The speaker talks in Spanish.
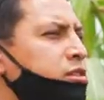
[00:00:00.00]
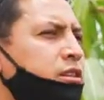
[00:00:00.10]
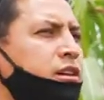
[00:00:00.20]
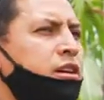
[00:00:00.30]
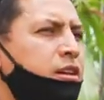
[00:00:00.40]

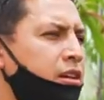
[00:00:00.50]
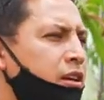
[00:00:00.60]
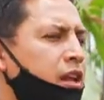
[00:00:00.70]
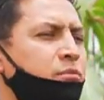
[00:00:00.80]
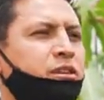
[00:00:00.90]
En los
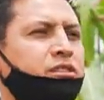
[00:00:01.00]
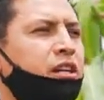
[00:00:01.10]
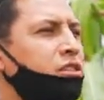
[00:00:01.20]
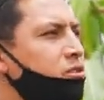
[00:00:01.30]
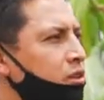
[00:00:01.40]
últimos
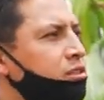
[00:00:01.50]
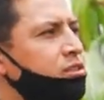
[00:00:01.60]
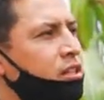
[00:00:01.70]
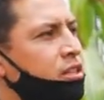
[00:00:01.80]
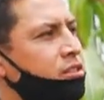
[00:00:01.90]
años
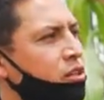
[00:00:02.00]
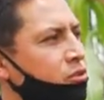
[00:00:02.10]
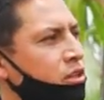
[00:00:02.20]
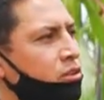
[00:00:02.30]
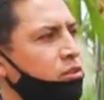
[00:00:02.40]
surge la
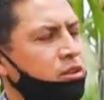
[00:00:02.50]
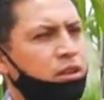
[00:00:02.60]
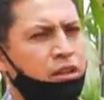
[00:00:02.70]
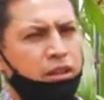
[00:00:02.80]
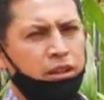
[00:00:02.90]
inquietud
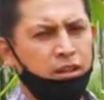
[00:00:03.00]
de